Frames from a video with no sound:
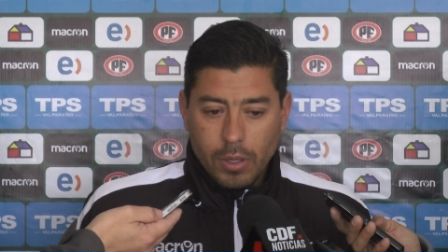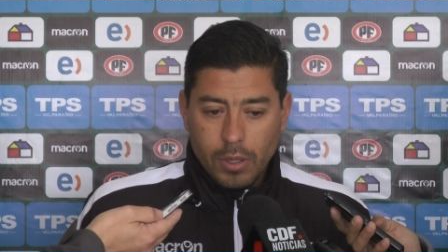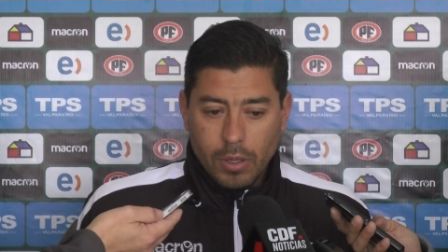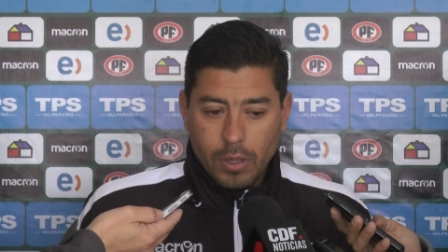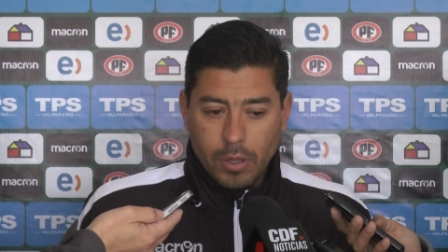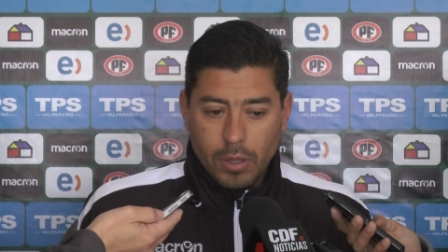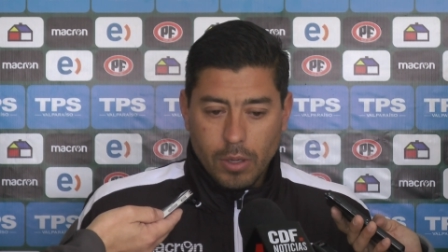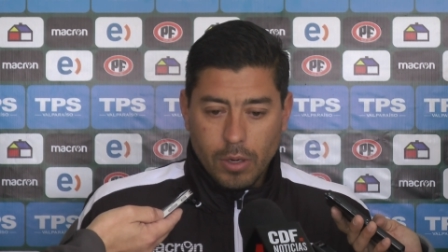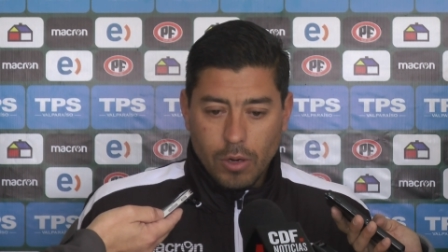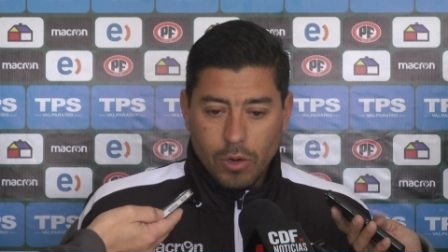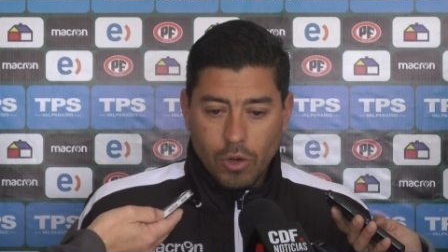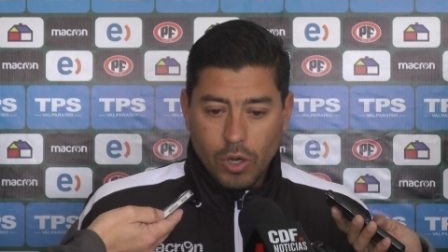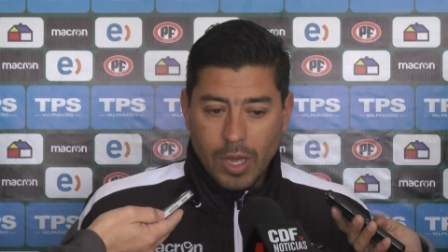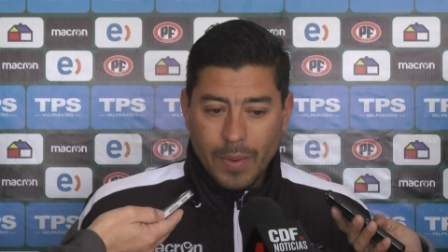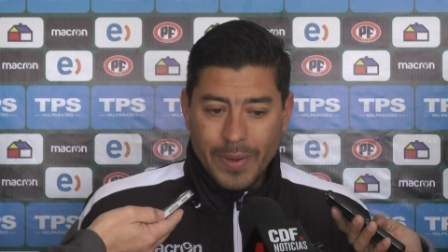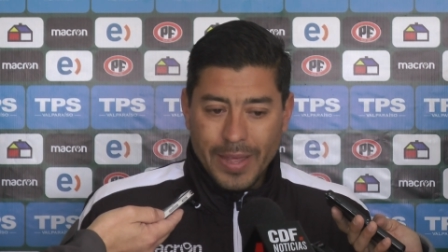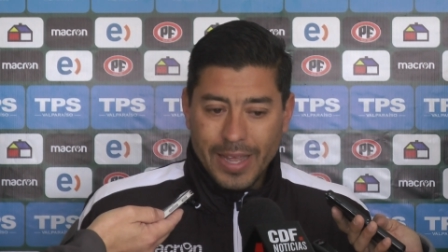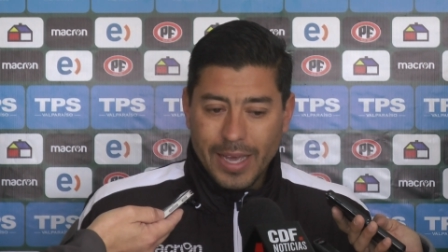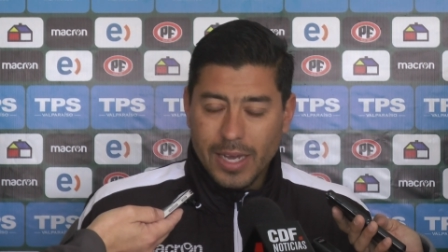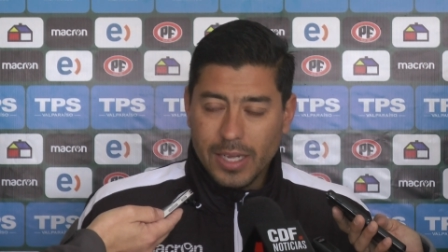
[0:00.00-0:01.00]
eh, lo
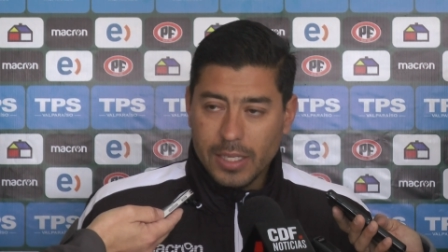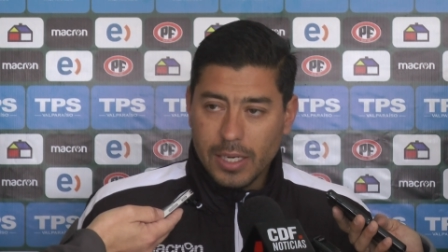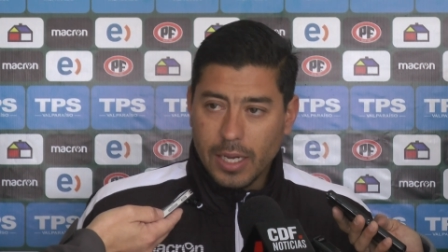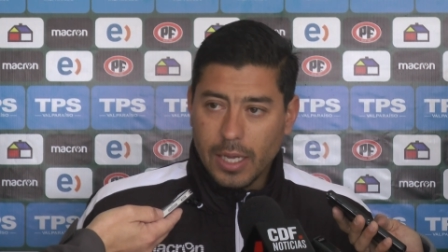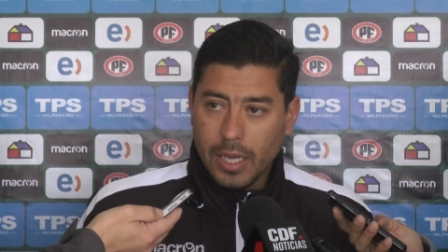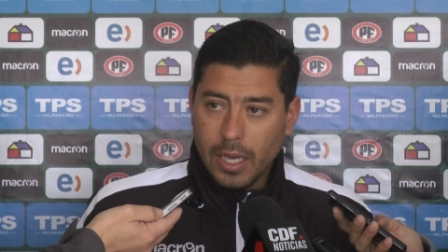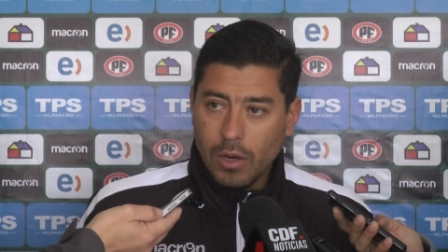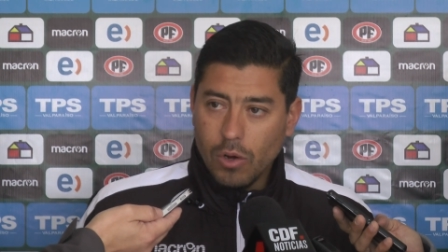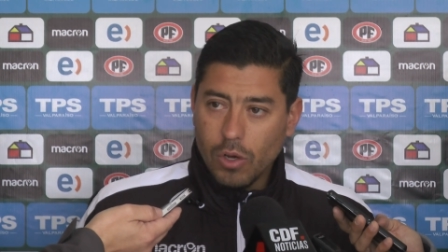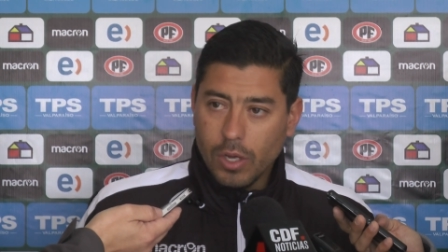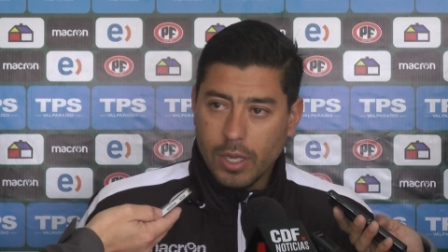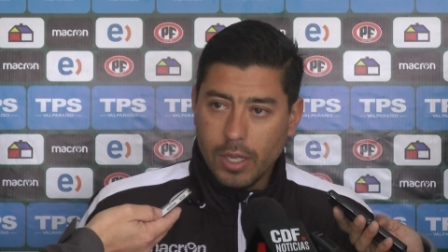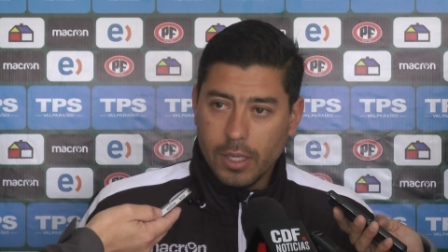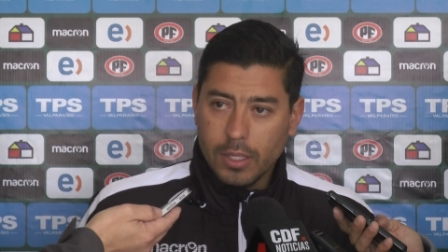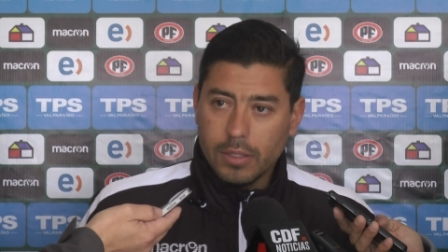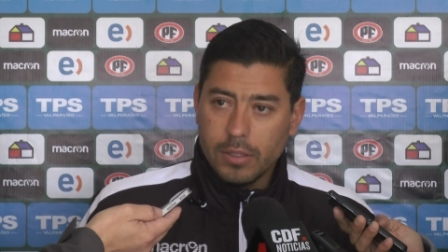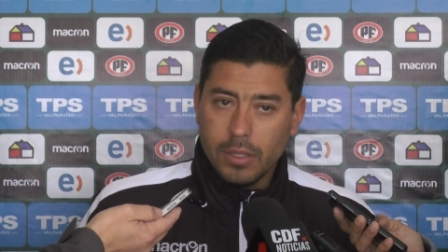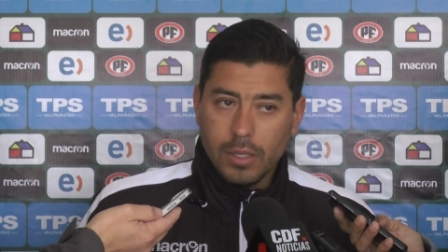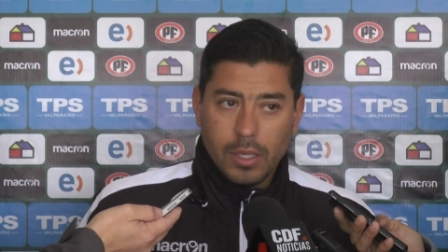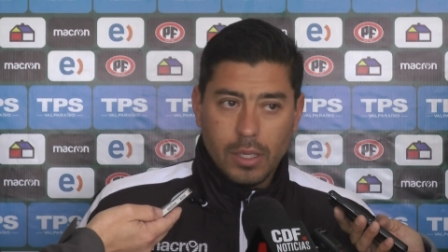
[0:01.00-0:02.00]
que me deja tranquilo es
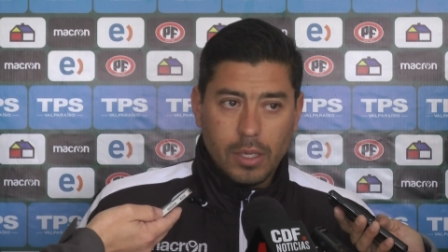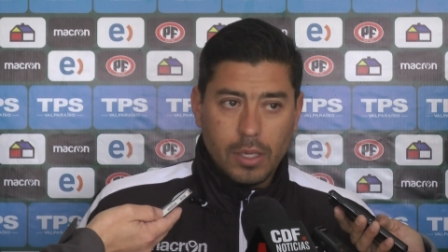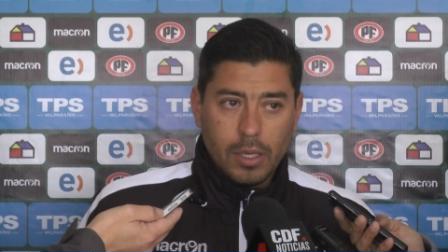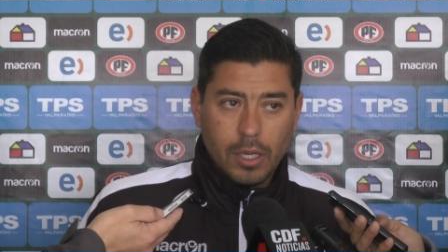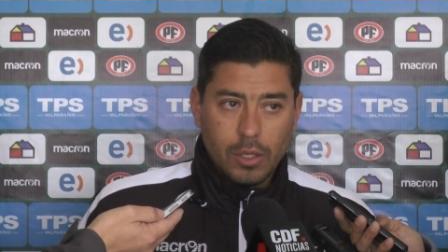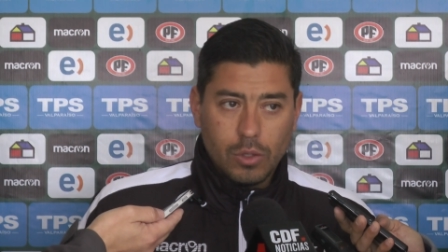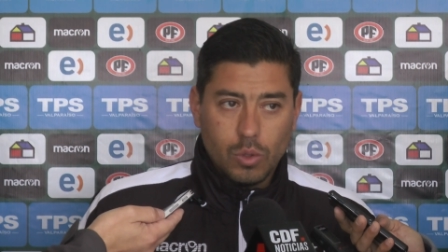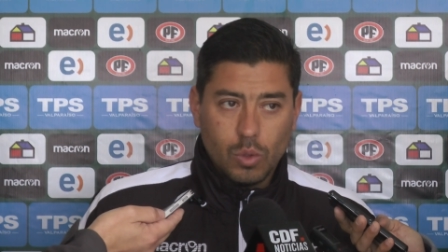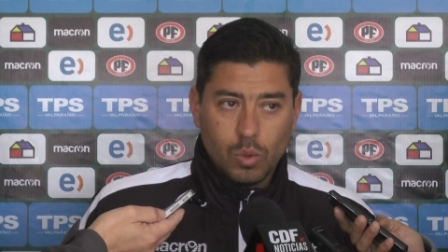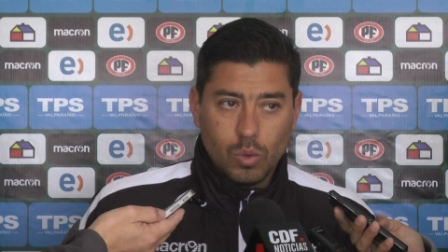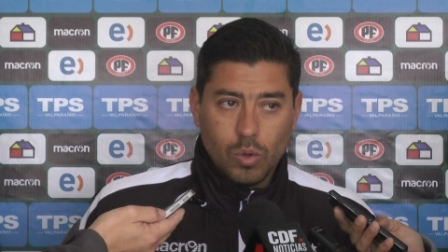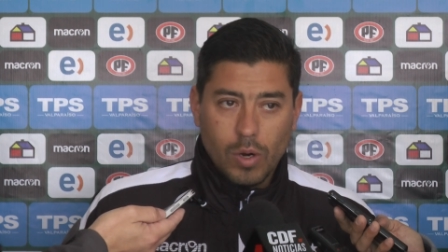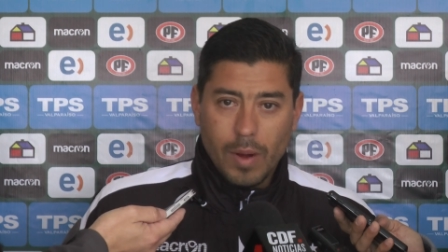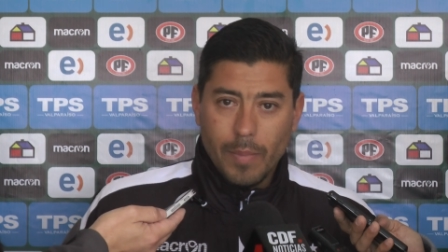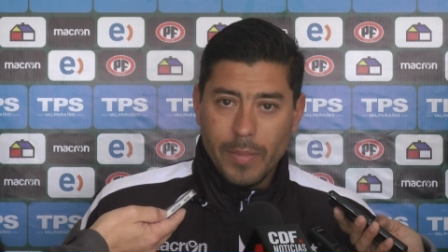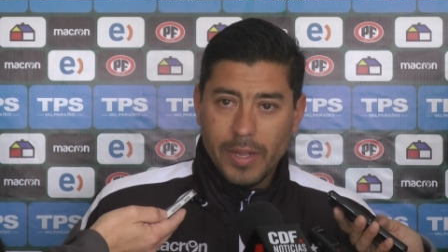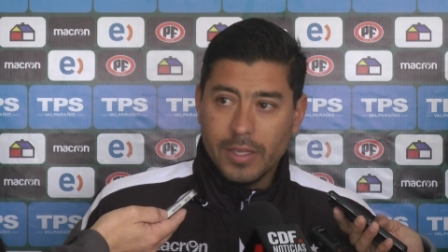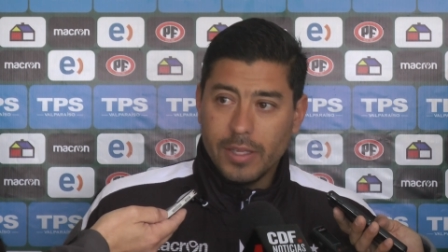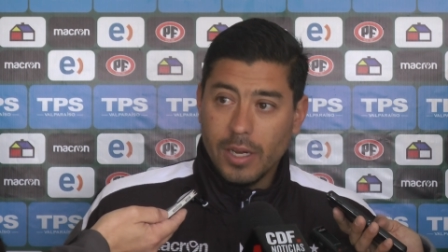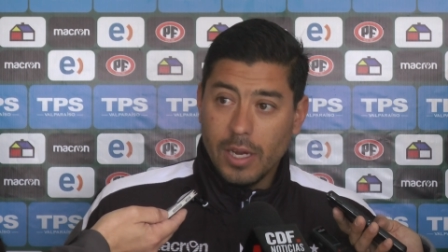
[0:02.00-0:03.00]
que
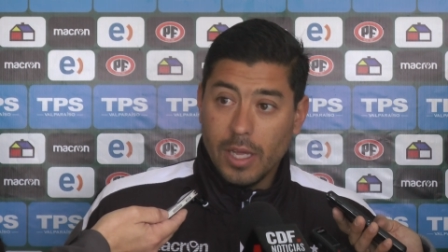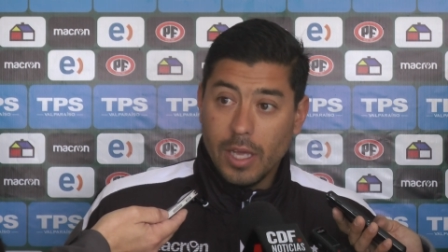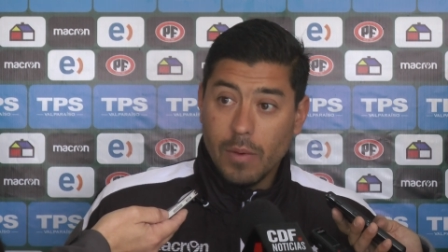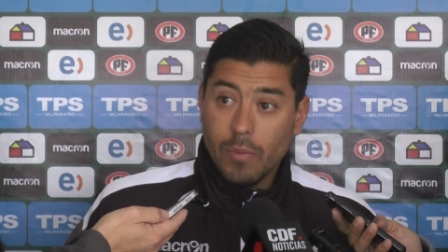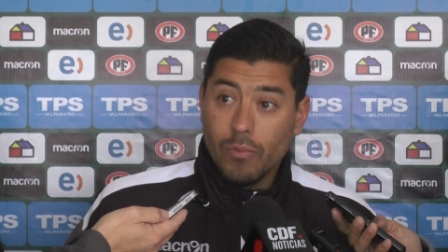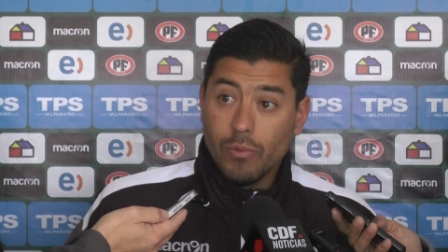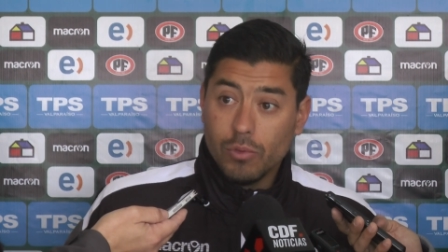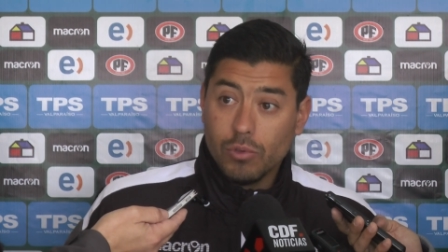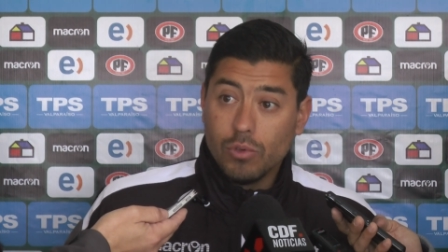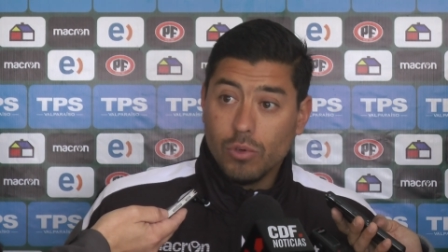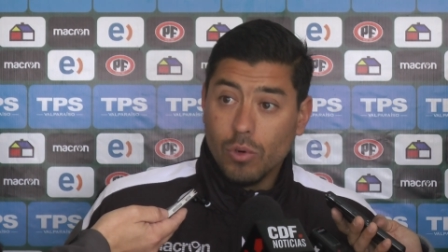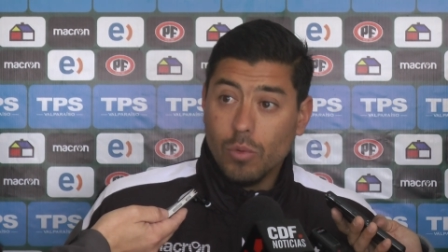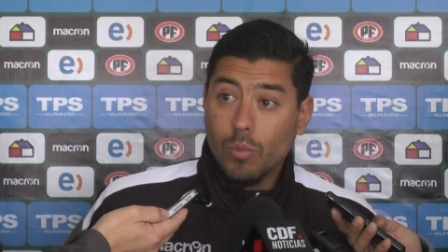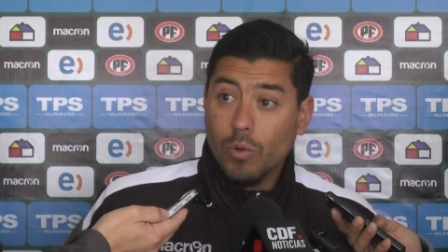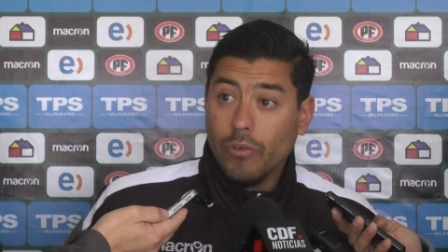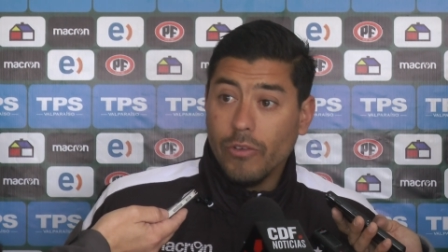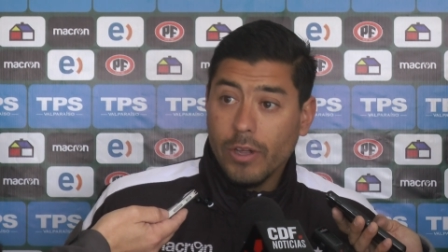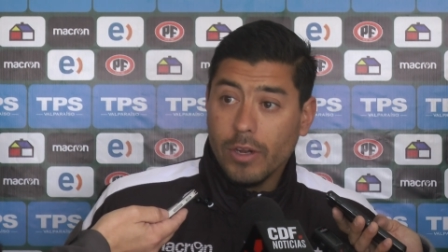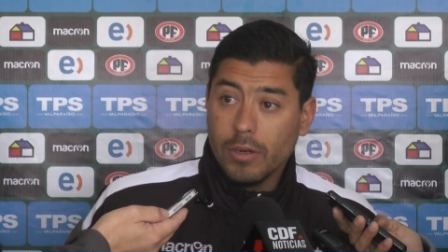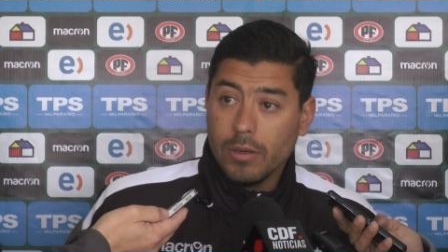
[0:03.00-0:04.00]
estructuralmente el equipo funcionó
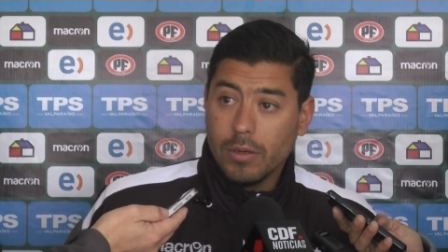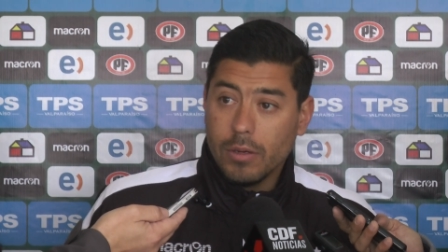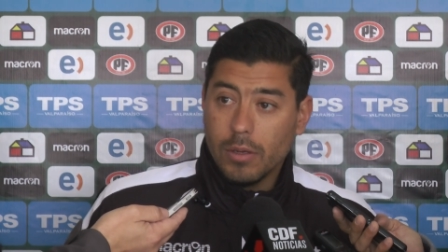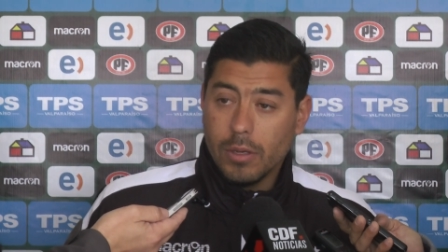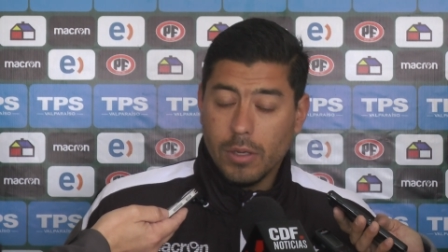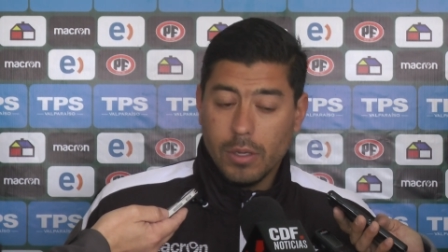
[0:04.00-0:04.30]
muy bien,